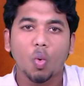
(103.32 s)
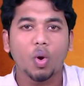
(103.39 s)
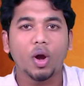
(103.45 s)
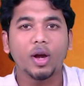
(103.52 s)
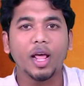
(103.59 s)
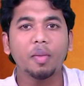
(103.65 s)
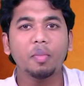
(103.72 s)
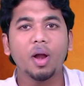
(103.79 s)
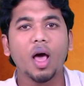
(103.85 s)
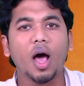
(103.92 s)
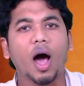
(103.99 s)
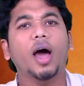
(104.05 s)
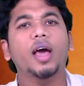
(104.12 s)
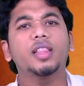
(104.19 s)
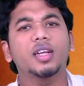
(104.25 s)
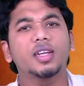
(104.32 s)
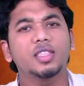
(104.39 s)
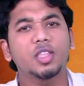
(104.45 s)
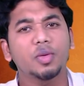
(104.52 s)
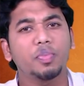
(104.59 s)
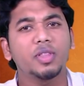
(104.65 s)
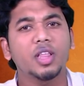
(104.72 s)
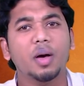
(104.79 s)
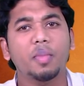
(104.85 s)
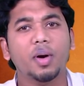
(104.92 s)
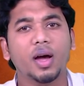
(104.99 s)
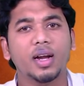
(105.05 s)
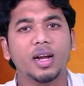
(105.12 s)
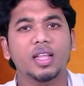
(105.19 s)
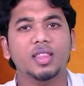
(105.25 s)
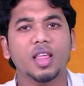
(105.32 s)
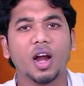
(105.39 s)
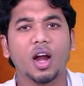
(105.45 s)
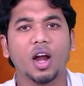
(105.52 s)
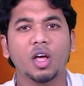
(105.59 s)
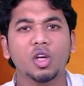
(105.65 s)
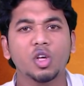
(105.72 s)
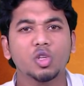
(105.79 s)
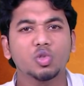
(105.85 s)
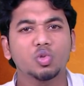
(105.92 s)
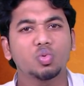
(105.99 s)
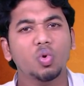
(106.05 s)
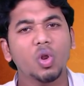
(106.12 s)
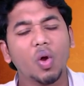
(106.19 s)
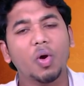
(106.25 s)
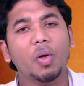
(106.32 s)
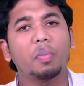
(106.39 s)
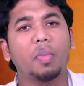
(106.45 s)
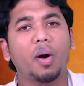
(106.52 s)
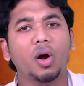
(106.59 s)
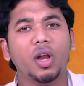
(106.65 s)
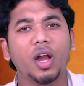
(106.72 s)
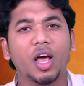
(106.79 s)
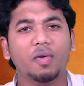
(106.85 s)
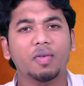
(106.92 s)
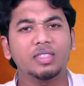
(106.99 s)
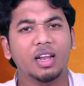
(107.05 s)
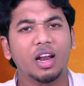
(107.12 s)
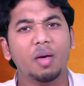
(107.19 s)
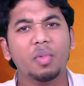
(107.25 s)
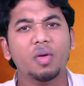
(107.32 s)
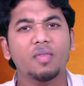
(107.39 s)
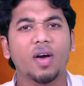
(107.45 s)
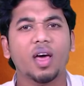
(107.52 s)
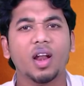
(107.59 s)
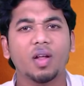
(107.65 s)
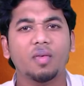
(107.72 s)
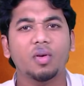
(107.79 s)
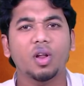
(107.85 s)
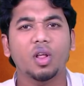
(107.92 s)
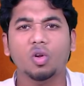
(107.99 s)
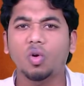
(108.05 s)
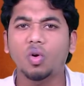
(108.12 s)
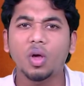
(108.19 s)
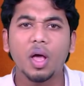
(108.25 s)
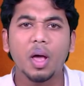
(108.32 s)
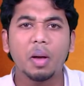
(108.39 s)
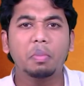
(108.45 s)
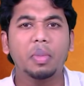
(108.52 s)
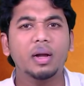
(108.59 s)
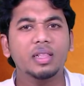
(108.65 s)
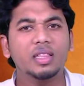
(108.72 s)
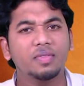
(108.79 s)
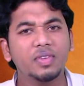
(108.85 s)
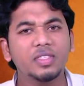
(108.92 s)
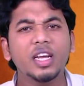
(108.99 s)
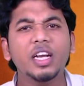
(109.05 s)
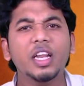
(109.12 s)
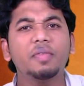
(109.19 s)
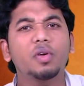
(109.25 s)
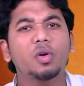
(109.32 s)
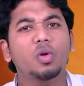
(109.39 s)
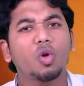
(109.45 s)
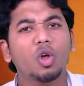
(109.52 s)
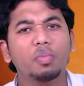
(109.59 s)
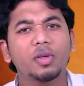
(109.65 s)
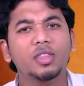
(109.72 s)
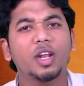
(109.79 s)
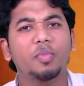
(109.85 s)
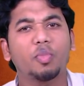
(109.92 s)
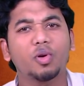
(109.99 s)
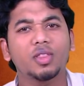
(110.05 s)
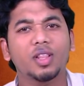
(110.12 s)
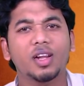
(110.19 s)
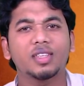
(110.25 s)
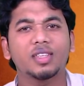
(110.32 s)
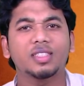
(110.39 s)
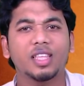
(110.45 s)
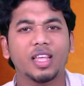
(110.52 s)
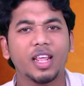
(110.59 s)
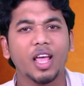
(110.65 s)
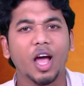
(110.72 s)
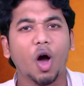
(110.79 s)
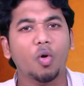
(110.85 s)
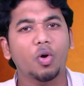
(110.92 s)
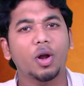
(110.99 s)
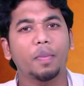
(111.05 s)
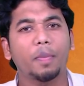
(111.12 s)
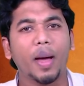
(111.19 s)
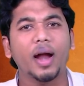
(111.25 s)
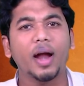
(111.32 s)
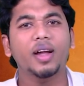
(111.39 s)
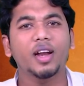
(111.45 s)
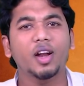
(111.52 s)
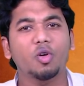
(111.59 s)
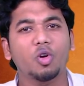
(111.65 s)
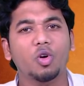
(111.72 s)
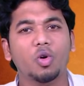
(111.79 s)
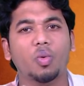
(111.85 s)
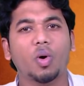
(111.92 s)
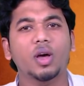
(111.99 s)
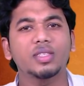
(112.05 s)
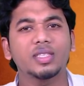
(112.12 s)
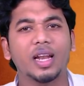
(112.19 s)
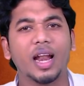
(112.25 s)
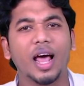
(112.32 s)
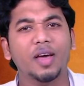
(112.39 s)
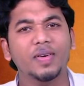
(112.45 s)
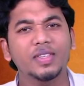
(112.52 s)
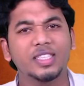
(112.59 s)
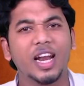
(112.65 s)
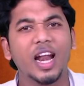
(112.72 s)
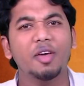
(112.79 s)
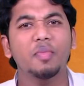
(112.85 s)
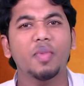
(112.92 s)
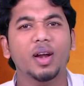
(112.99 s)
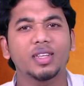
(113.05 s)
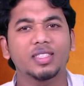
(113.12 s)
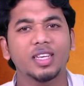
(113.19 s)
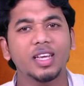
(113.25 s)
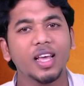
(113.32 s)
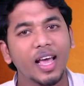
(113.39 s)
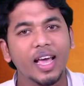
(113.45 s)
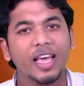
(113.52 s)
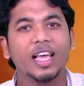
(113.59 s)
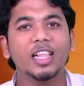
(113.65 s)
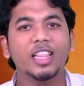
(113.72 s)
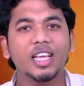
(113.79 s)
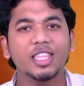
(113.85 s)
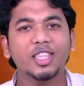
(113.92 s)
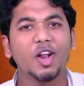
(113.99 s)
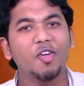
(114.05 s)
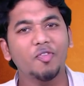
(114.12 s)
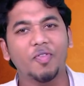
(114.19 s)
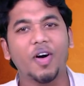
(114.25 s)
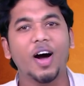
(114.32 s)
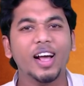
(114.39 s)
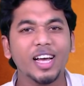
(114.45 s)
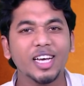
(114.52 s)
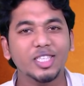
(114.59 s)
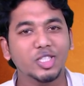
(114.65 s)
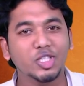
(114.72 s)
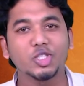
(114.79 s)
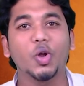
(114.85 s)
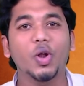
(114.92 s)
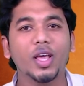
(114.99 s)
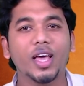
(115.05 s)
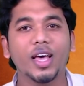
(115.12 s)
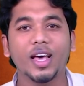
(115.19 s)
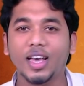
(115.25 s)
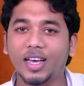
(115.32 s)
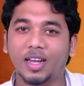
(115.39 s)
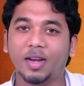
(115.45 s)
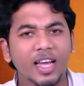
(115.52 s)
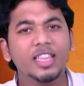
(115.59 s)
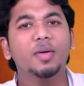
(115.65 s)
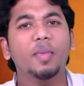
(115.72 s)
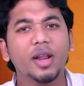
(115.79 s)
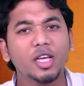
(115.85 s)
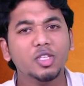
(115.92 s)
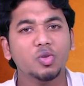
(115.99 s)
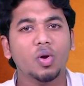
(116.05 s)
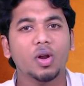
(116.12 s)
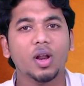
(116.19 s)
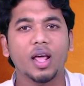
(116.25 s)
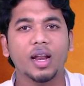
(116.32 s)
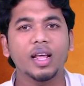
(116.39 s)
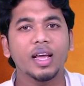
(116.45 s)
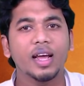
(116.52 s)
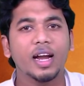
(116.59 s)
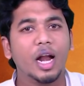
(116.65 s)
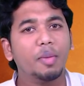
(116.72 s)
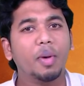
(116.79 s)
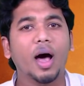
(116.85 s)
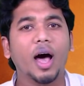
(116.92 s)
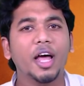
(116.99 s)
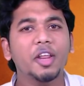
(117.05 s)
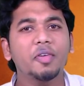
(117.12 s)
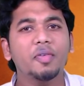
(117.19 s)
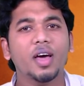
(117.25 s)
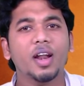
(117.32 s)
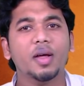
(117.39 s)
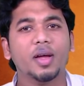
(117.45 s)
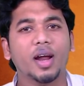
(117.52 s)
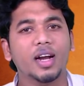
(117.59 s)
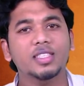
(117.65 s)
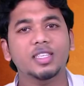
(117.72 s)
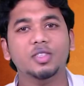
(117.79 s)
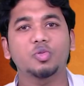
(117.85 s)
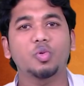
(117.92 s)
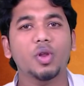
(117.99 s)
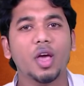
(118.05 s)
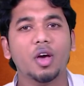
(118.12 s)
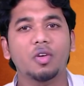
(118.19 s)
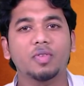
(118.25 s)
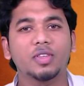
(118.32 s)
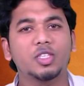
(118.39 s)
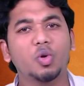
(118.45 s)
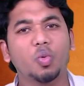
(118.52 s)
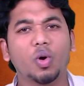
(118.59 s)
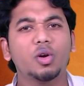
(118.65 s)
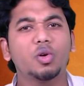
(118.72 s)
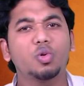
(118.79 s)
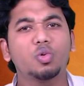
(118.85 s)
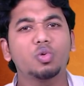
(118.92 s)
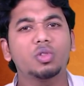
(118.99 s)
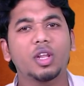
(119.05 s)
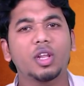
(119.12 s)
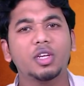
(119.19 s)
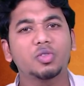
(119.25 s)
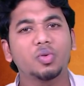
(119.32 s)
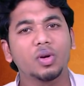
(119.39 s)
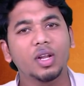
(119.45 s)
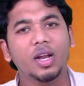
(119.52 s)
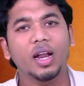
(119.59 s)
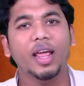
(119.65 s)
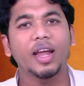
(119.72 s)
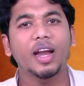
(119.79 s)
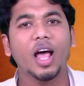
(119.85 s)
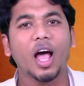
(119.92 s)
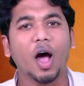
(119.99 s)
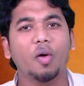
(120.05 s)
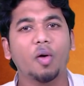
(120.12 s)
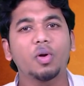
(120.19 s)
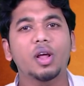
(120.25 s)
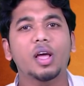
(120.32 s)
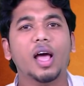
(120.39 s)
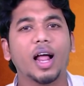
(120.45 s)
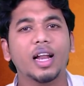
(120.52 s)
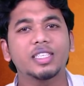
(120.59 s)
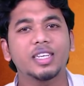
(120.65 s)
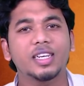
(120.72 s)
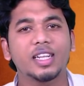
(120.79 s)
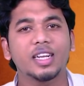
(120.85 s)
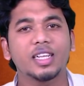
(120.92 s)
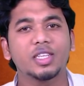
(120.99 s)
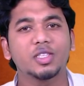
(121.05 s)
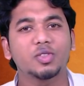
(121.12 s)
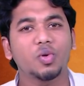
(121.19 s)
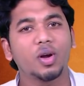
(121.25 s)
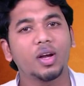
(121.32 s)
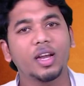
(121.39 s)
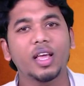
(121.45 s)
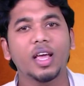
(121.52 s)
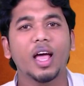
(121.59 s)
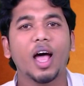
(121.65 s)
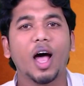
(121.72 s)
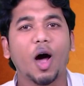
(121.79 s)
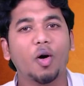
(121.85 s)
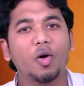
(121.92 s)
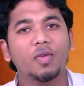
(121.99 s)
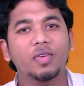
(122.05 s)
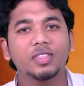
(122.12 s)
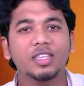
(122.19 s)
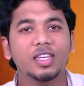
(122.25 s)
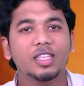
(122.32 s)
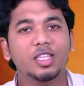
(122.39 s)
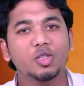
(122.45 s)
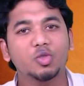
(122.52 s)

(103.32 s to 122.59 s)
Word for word: ஒரு டைமில் ஆயுத எழுத்து பிதாமகன் நந்தாலலாம் சூர்யாவோட பாடி லாங்குவேஜ் எல்லாமே வேறு லெவலில் இருக்கும் பட் இந்த விஜய் டிவி பதியில் போனதுனாலும் சரி அவரோட பேட்டர்ன் அவரோட வாய்ஸ் லாங்குவேஜ் எல்லாமே மாறிச்சு எதுக்கத்தாலும் வாங்க சொல்லுங்க இந்த மாதிரியே சொல்கிறாரு நம்ம ஹரி வேற கிடச்ச சூர்யாவை வச்சு ஒன் டூ த்ரீன்னு சொல்லிட்டு லைனாக அவருக்கு கால் ஷீட் இருக்குதுன்னு சொல்லிட்டு அவரை வச்சு எடுத்து